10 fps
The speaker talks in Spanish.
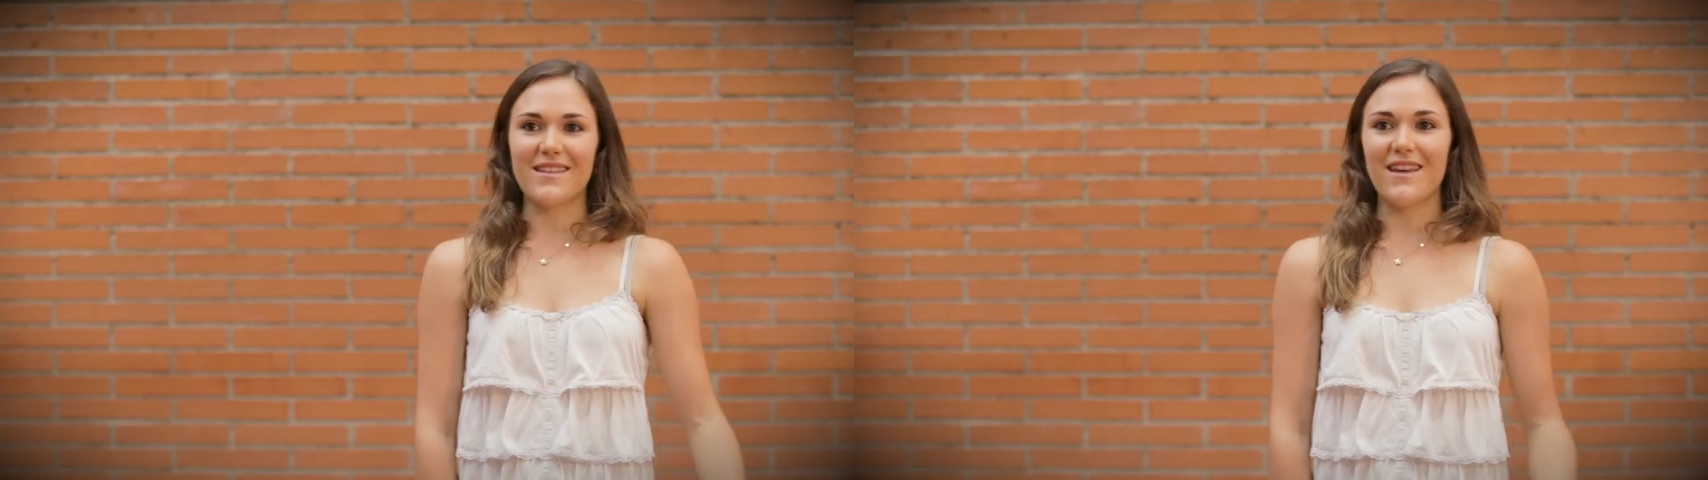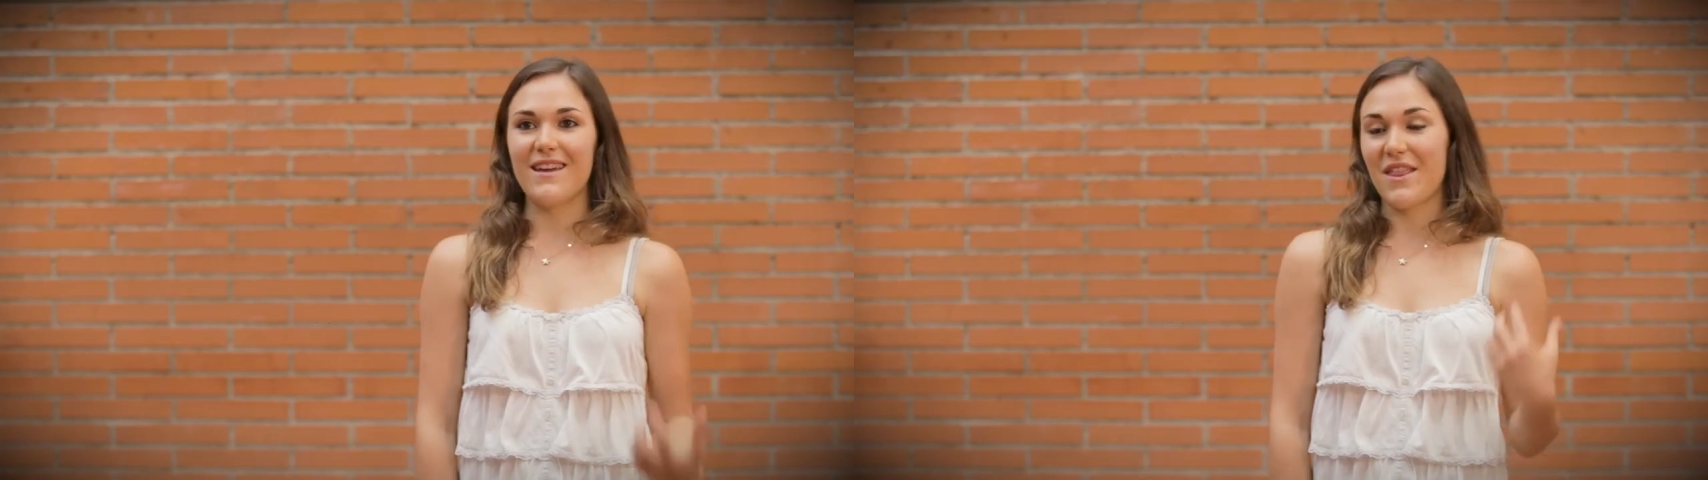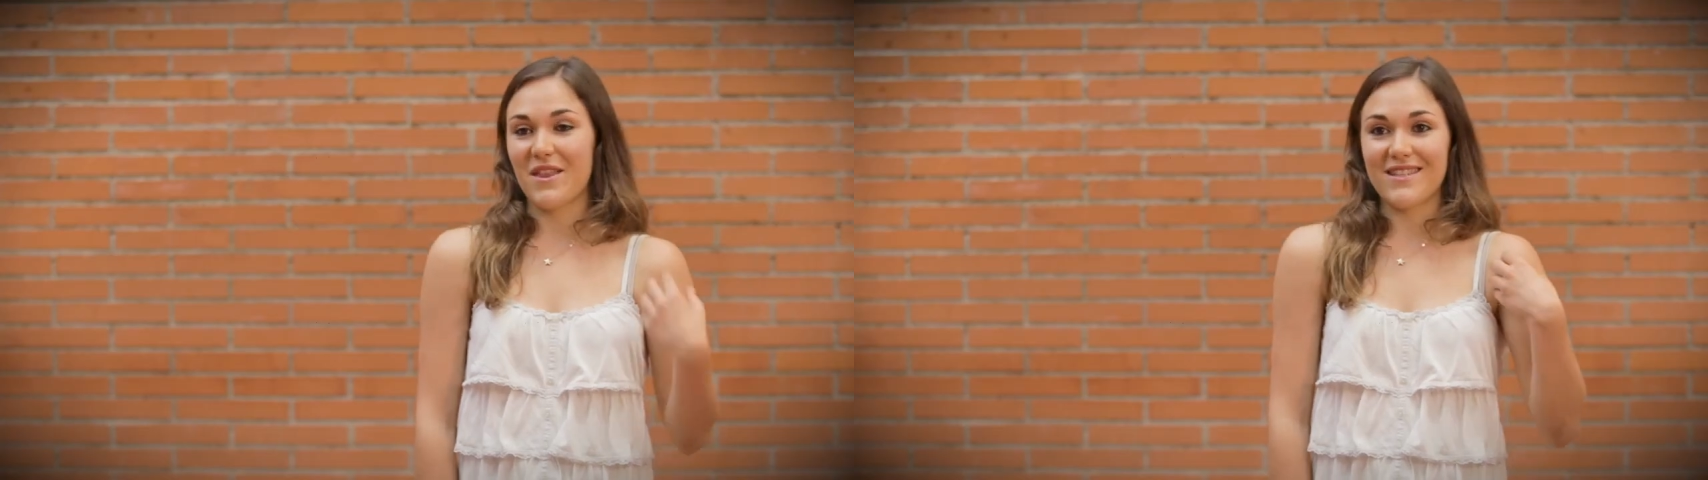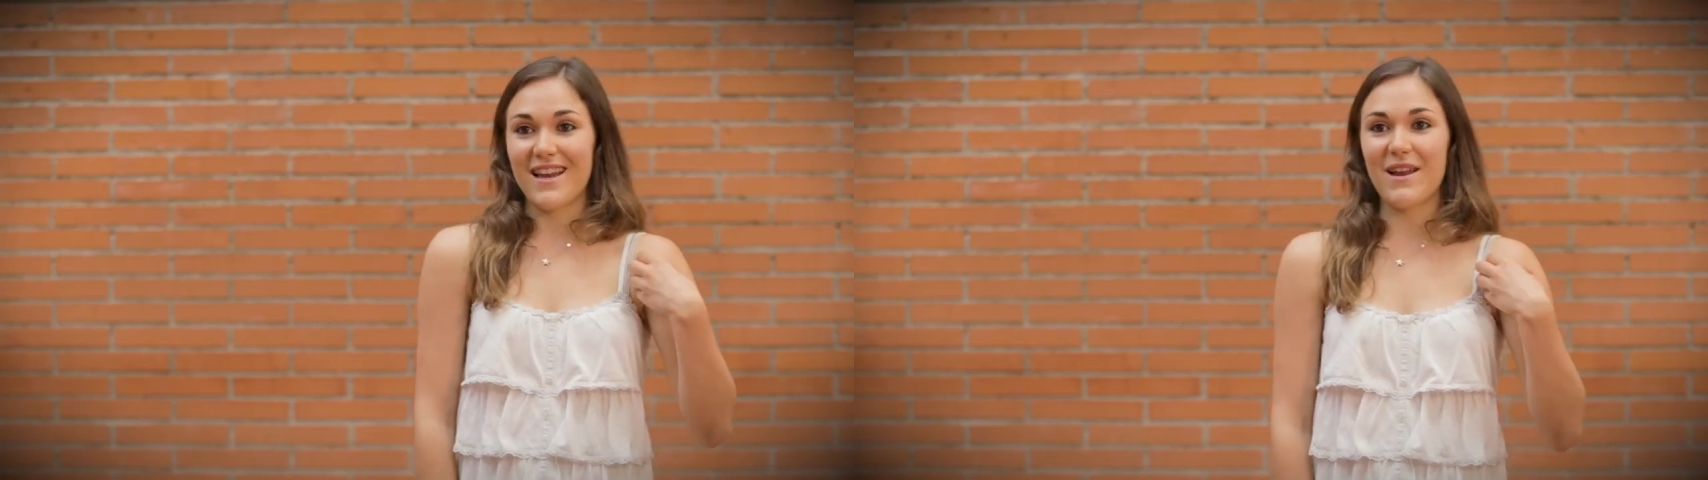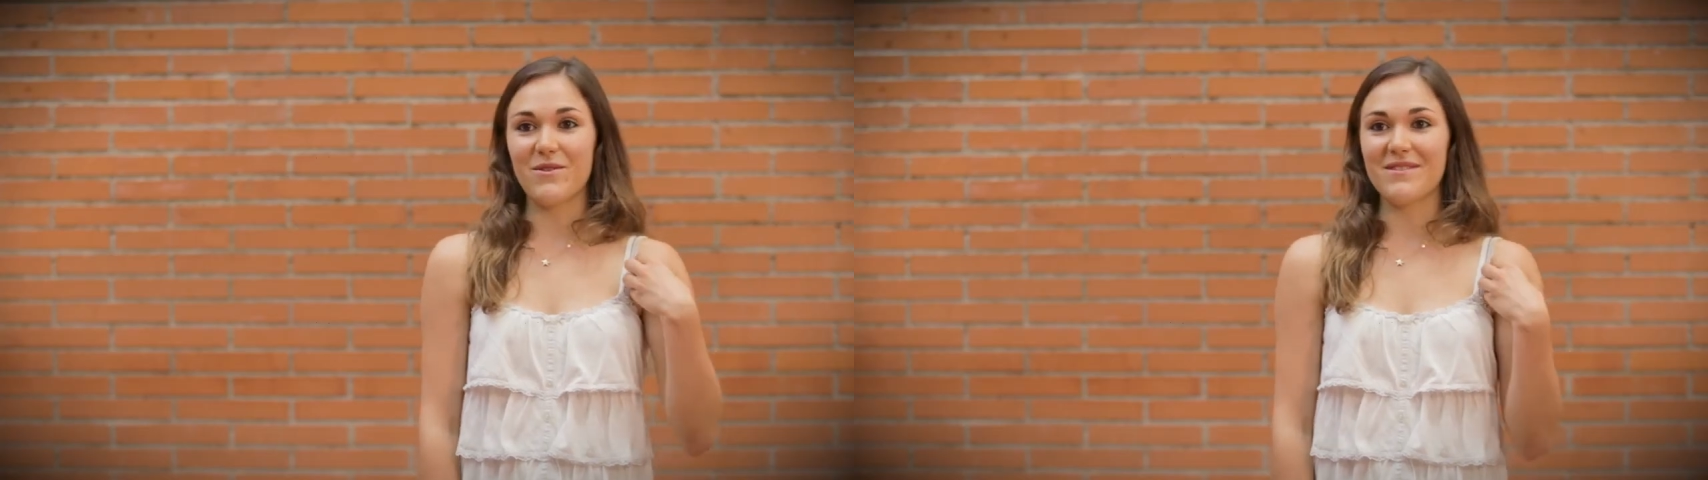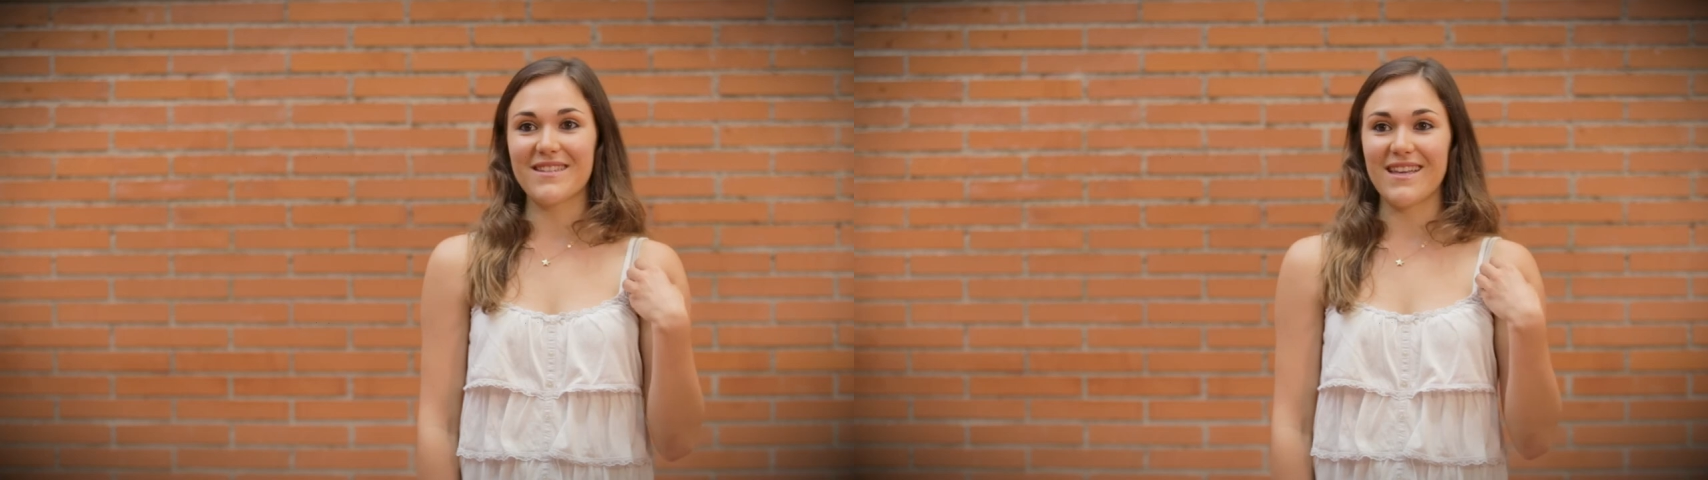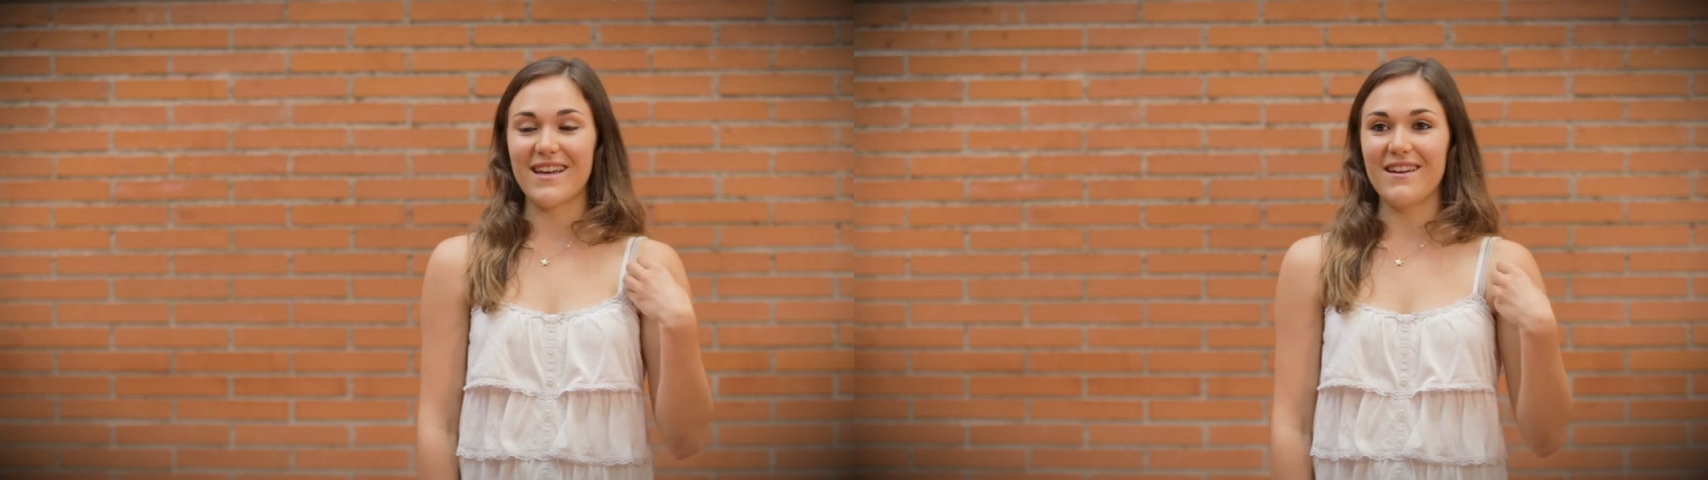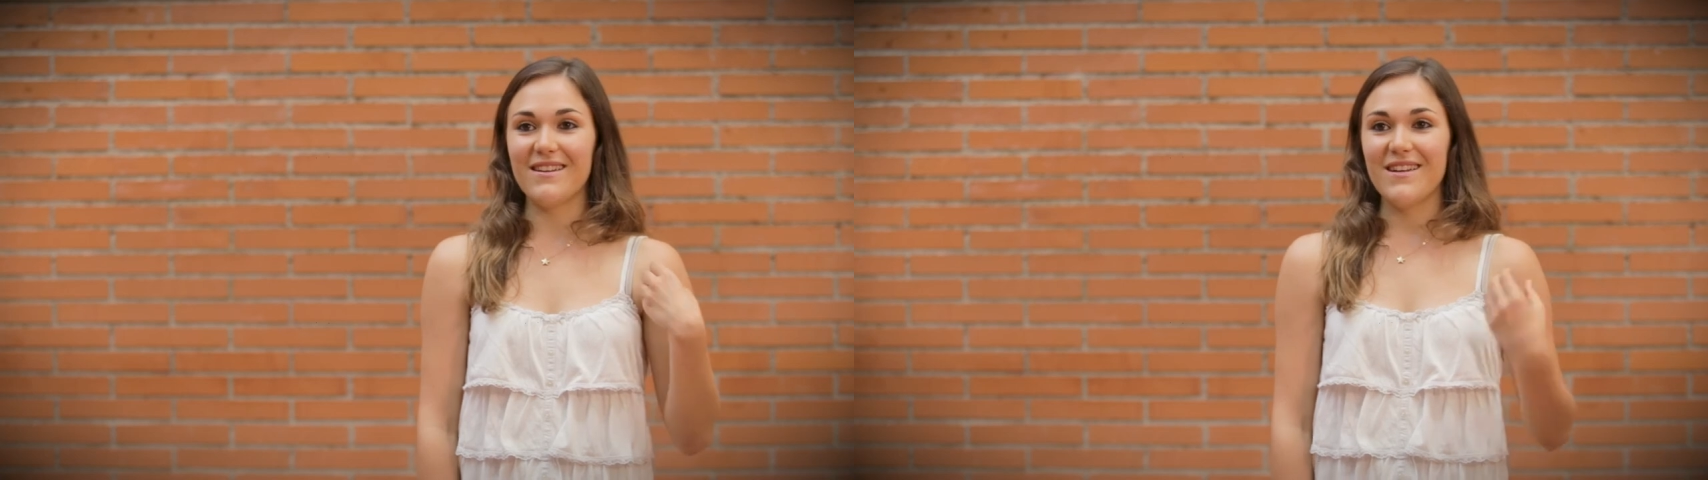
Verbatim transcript: que haces en la universidad